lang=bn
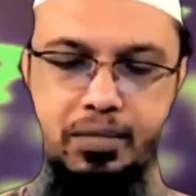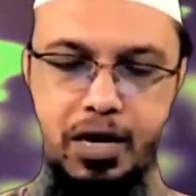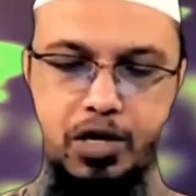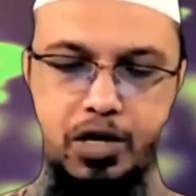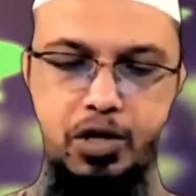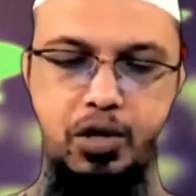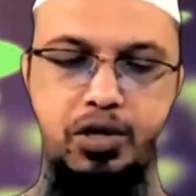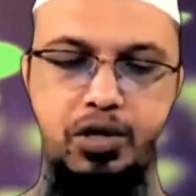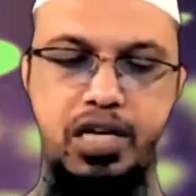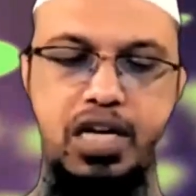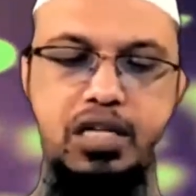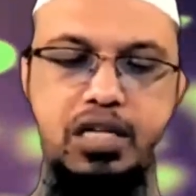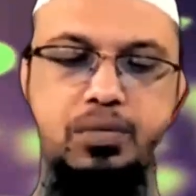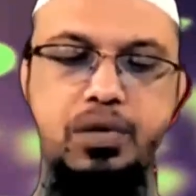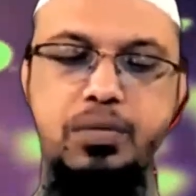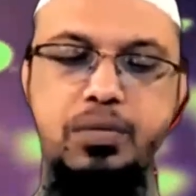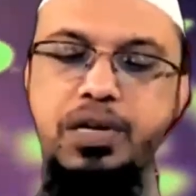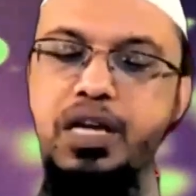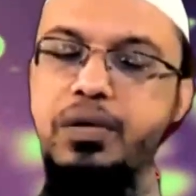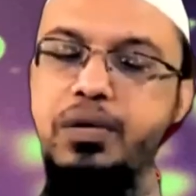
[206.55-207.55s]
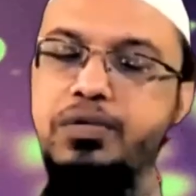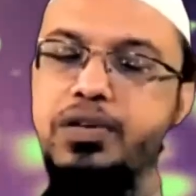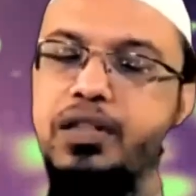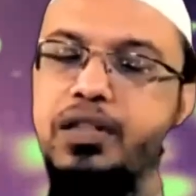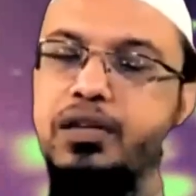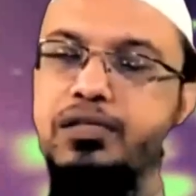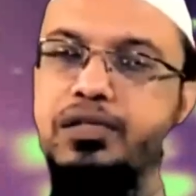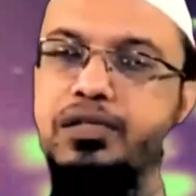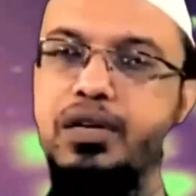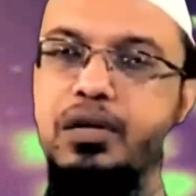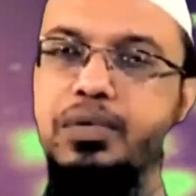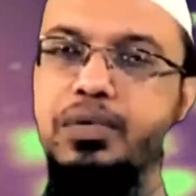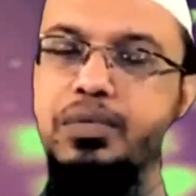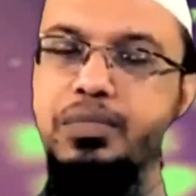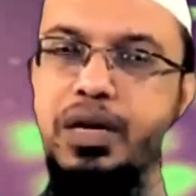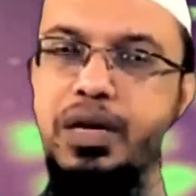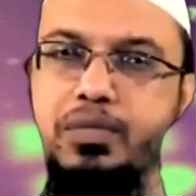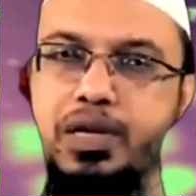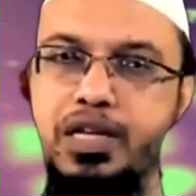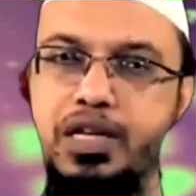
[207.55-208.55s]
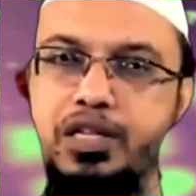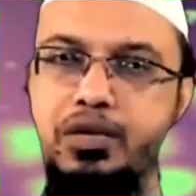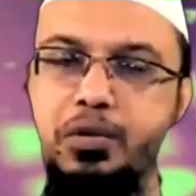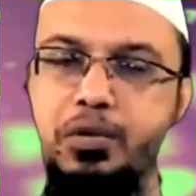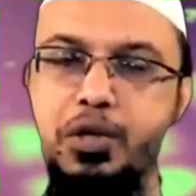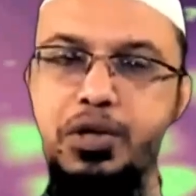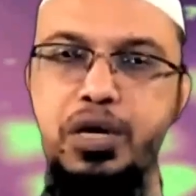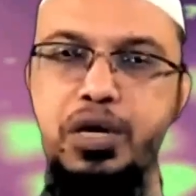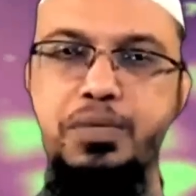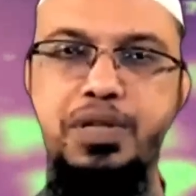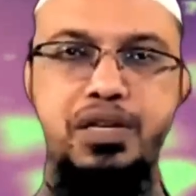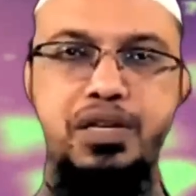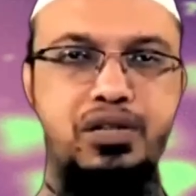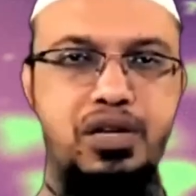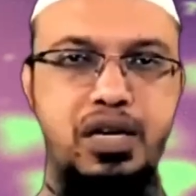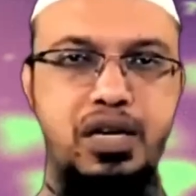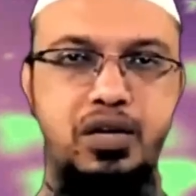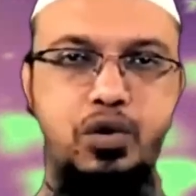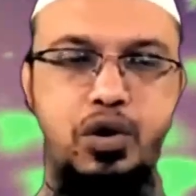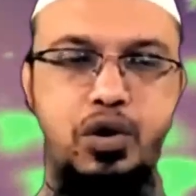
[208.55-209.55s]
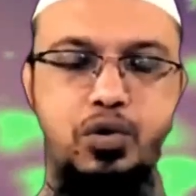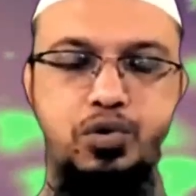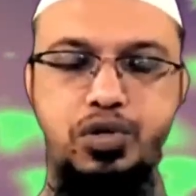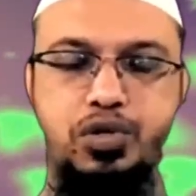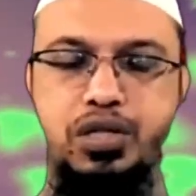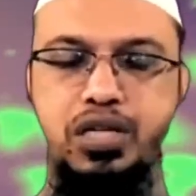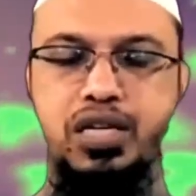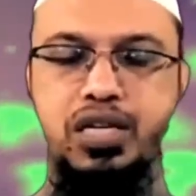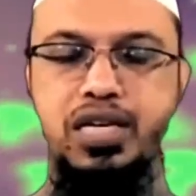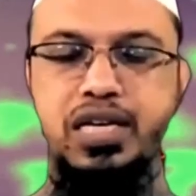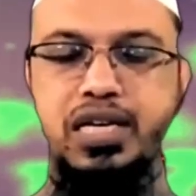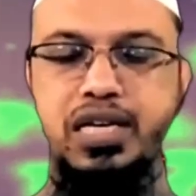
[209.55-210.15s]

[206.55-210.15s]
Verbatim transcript: মানসিকতা আসবে নবী করিম সাল্লাহ সাল্লামের পারিবারিক জীবনকে আমাদের স্টাডি করা উচিত